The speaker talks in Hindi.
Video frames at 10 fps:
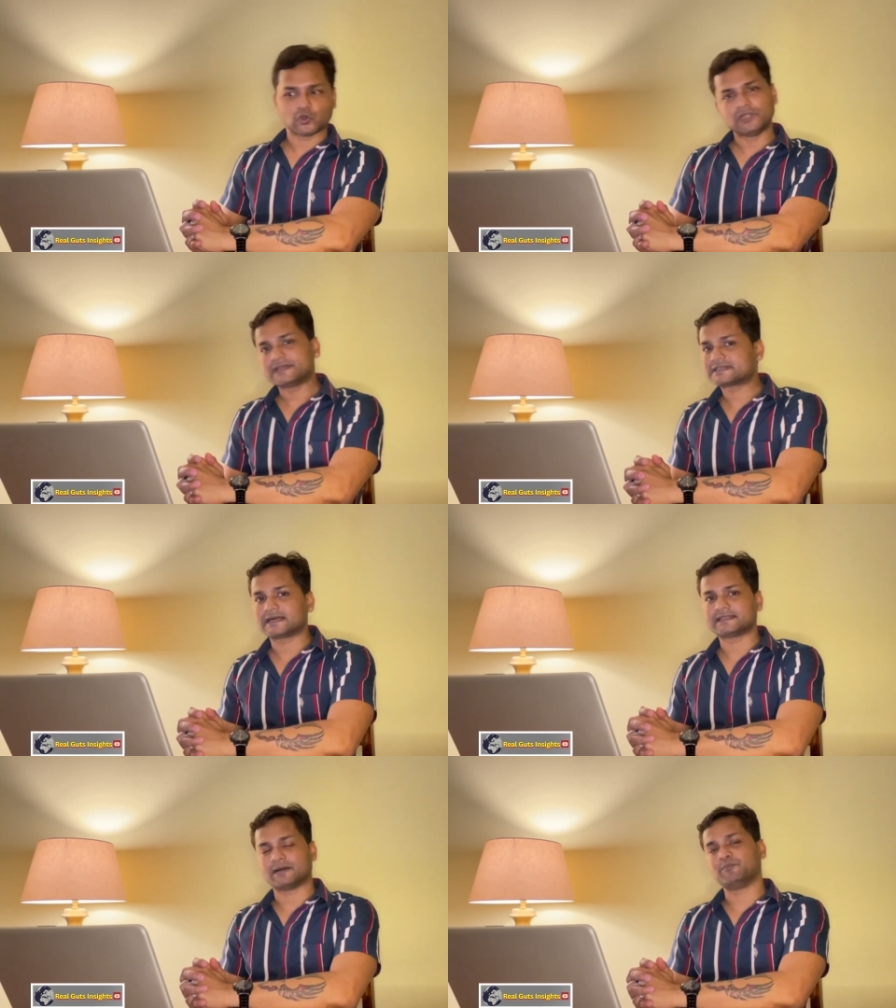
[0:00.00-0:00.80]
पॉलिटिक्स
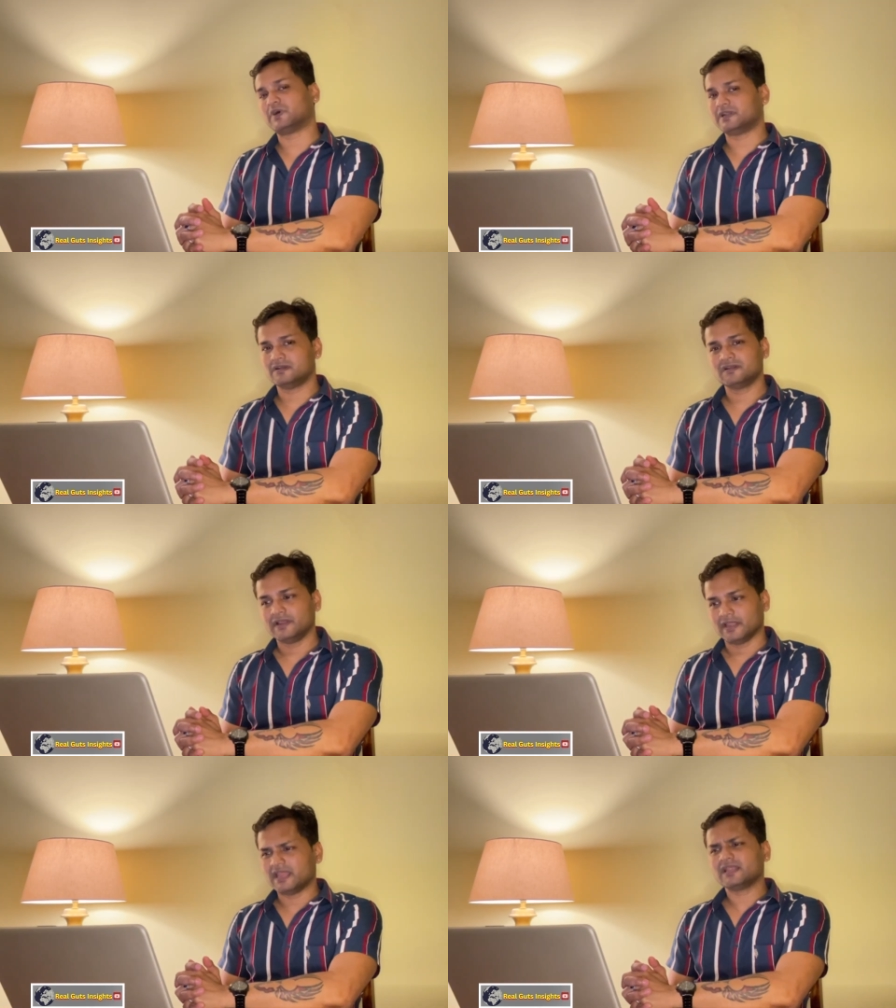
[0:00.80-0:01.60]
का नाम
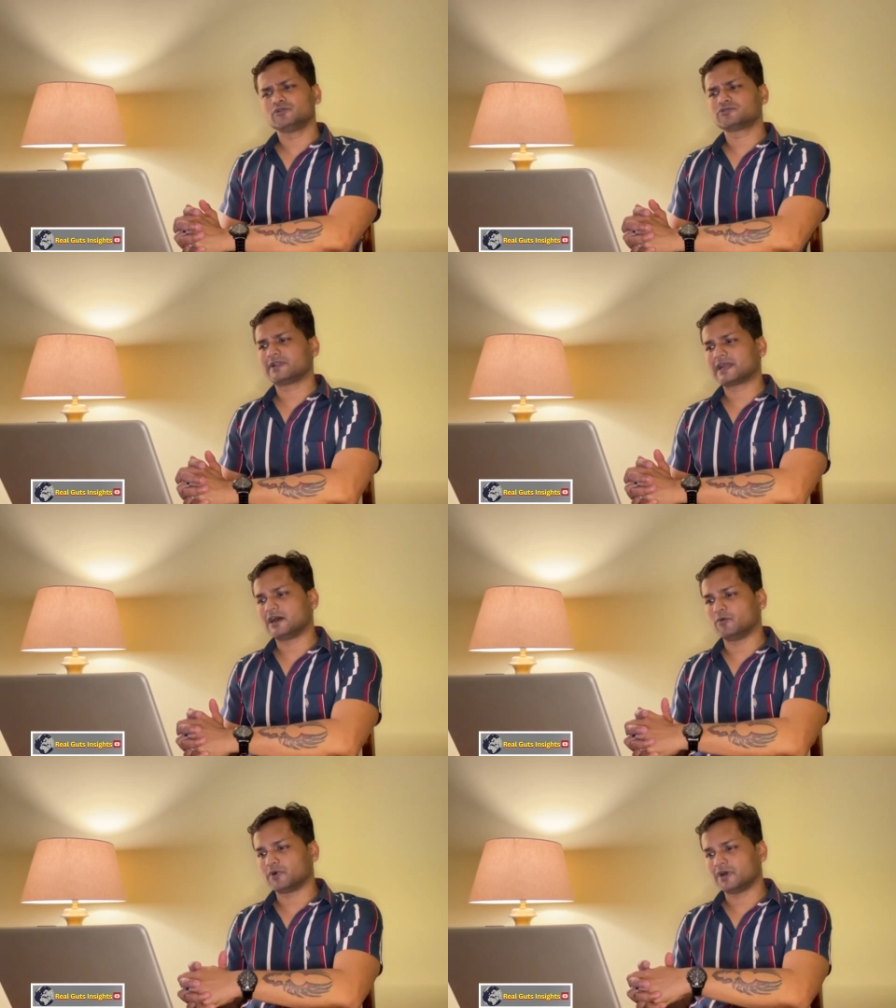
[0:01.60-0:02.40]
पर एक दूसरे
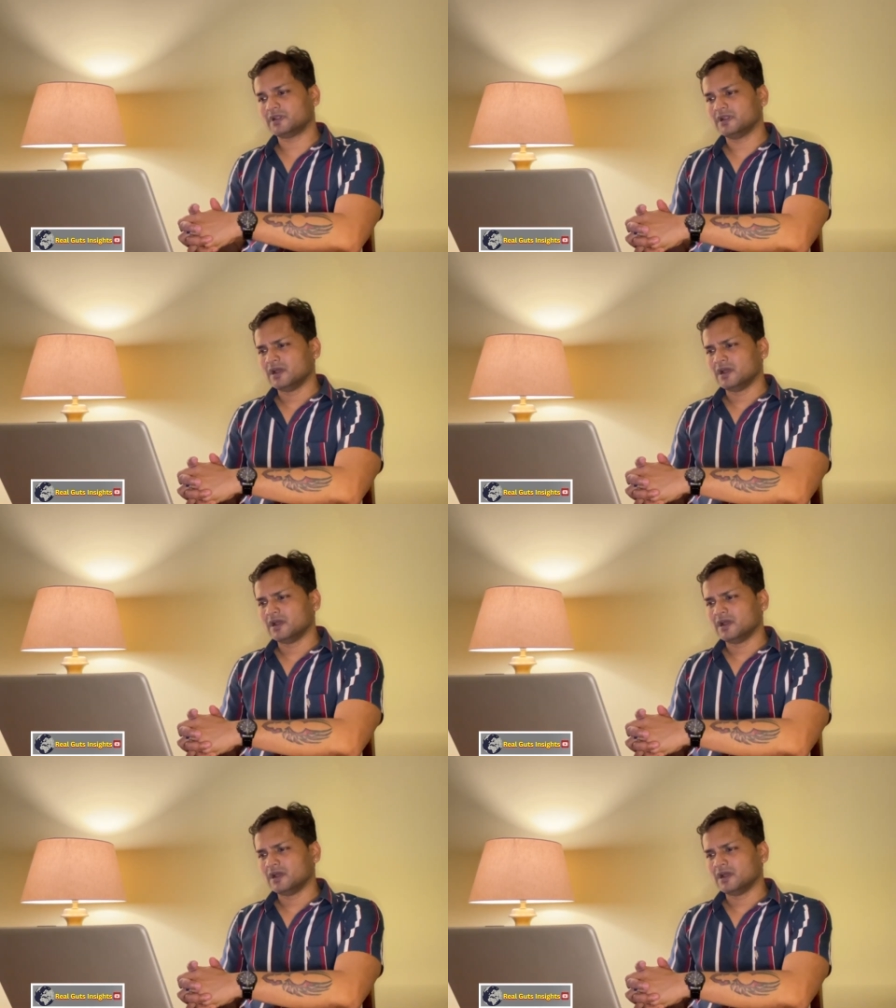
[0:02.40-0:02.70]
का ऊपर